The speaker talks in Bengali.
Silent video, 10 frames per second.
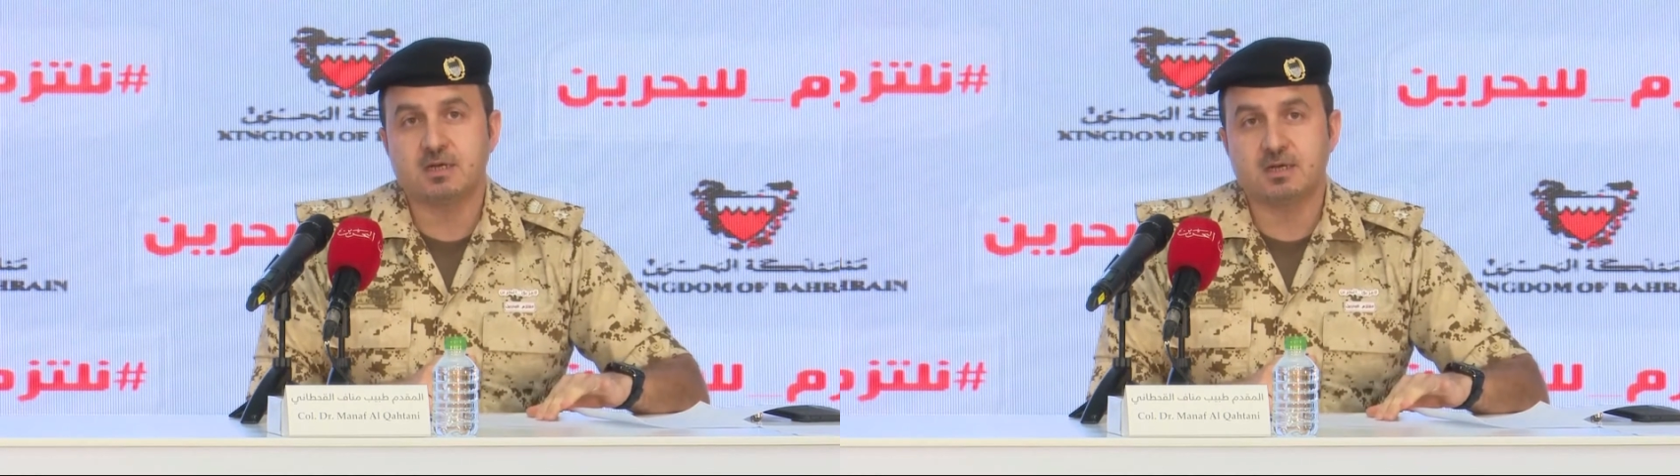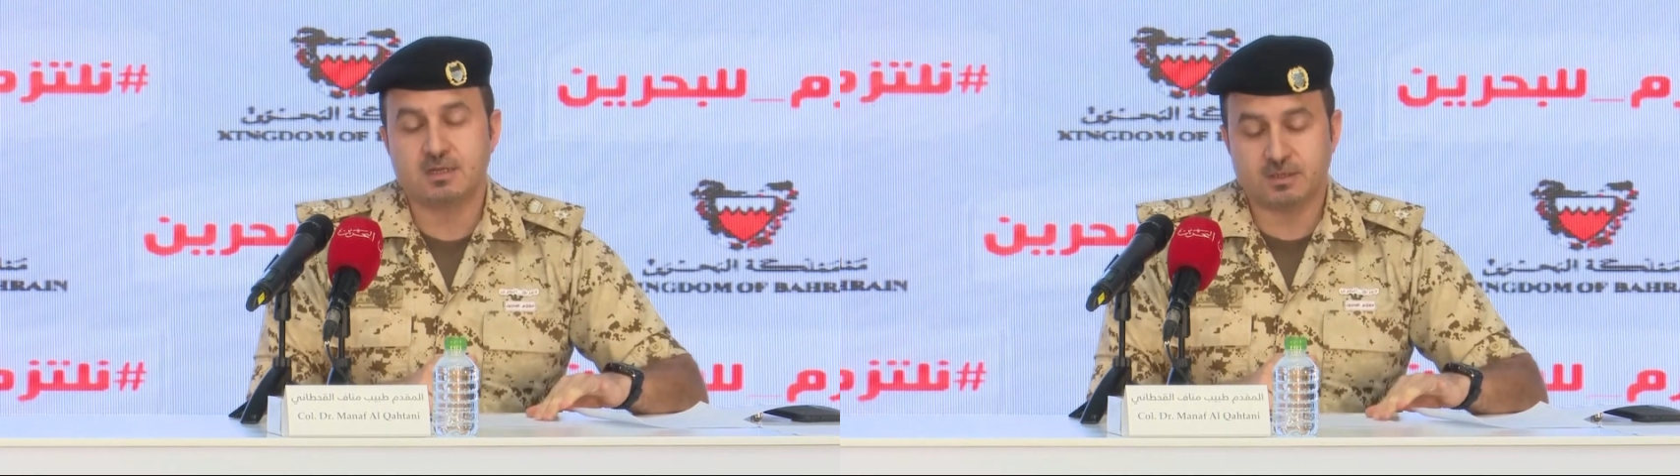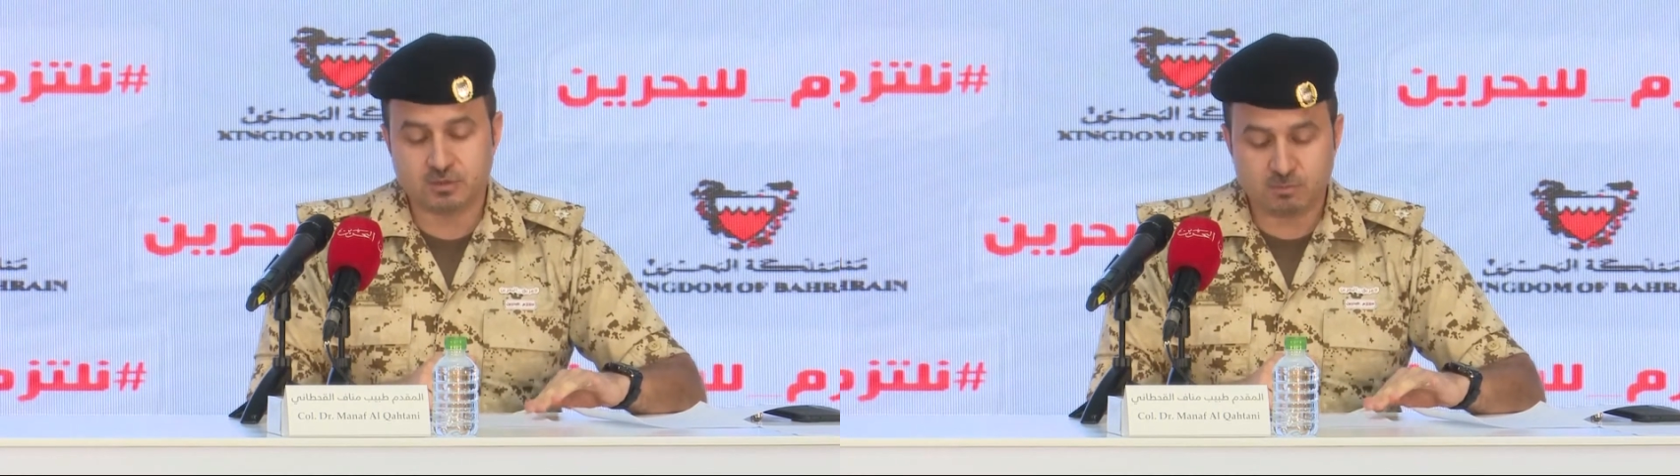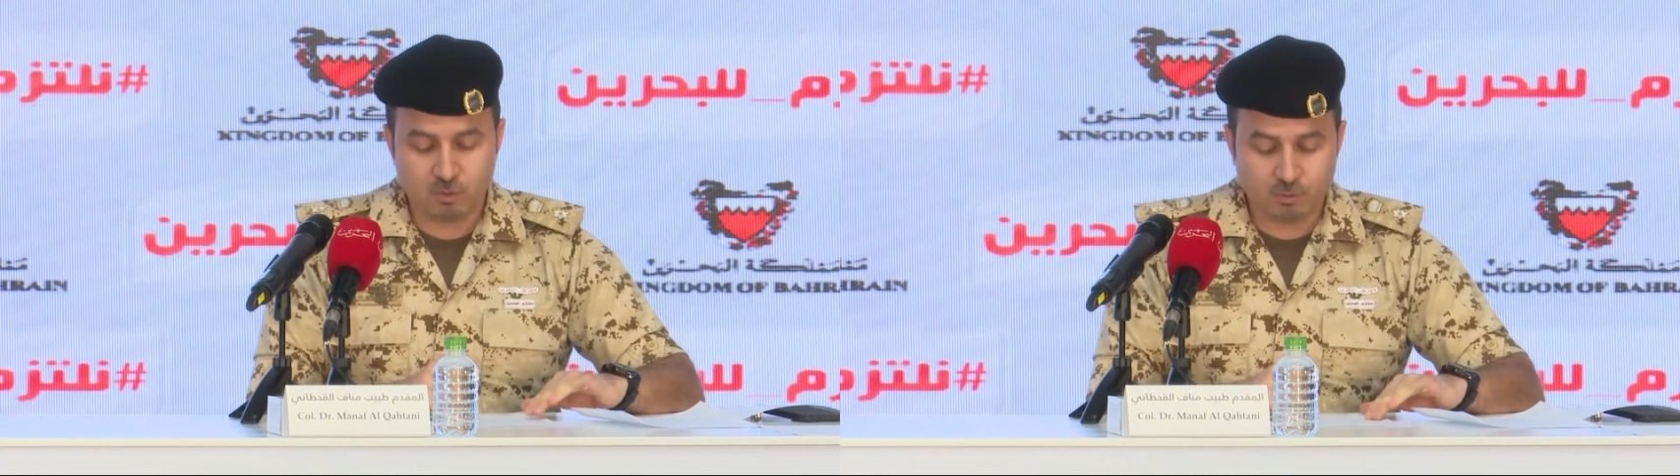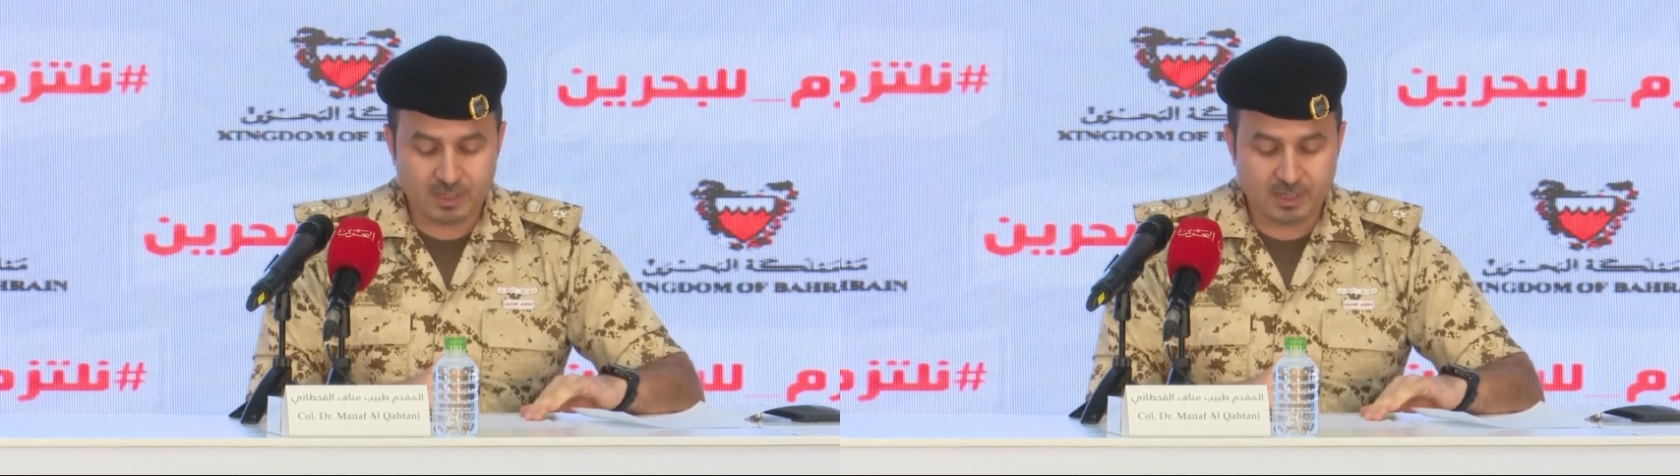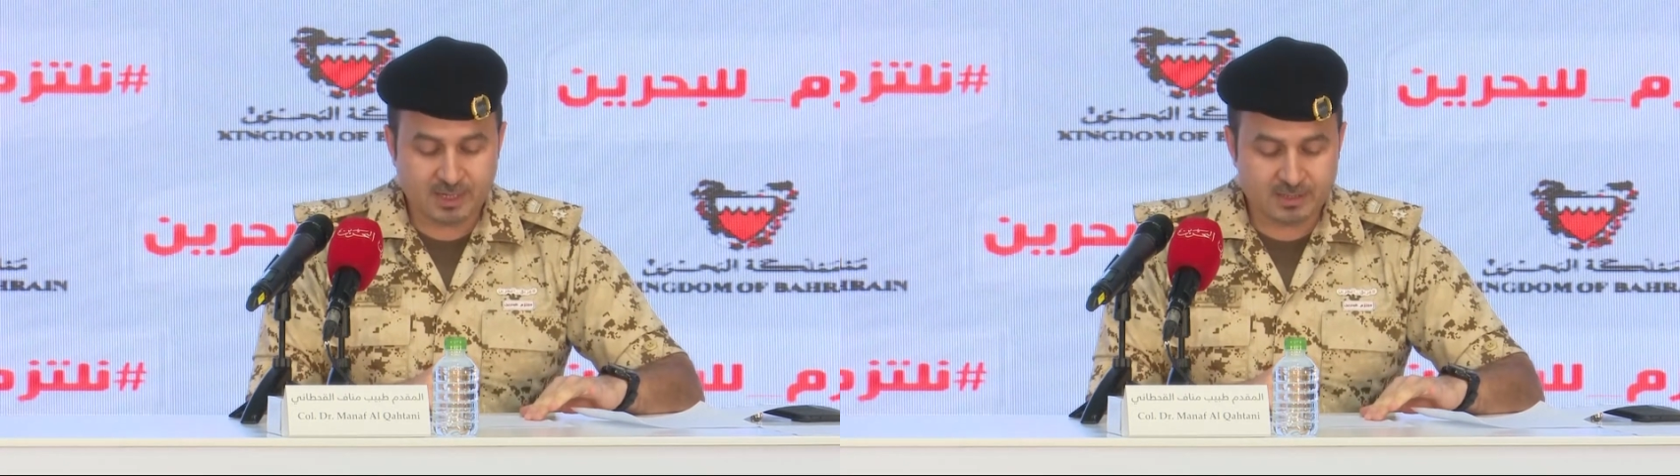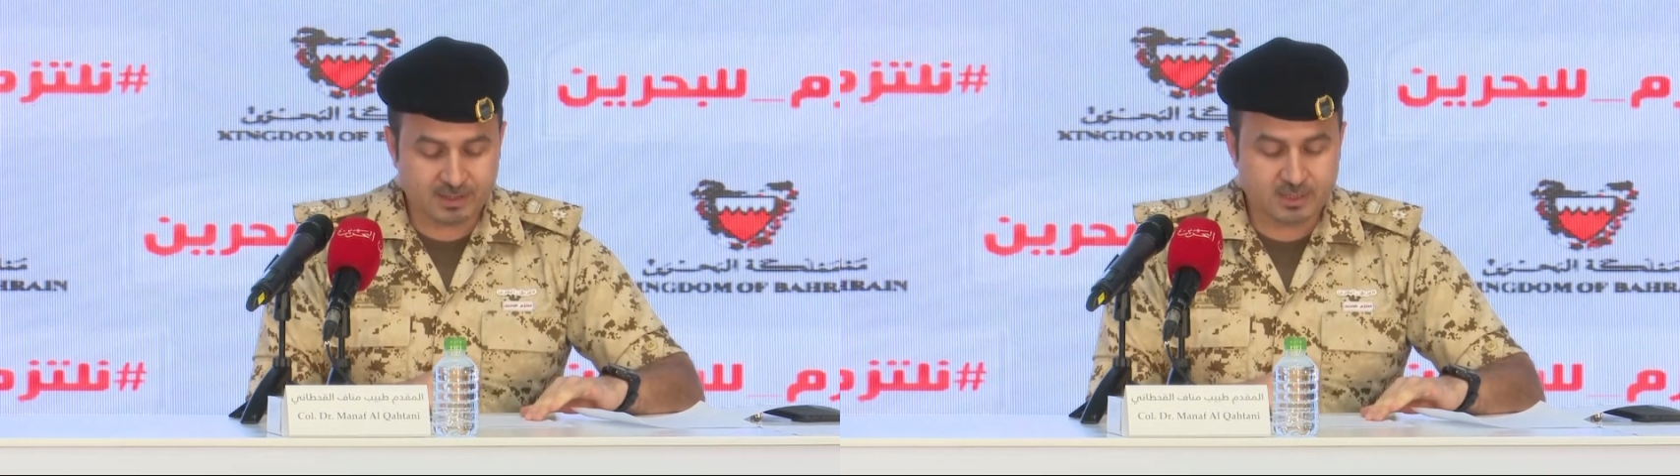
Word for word: আগামী আশা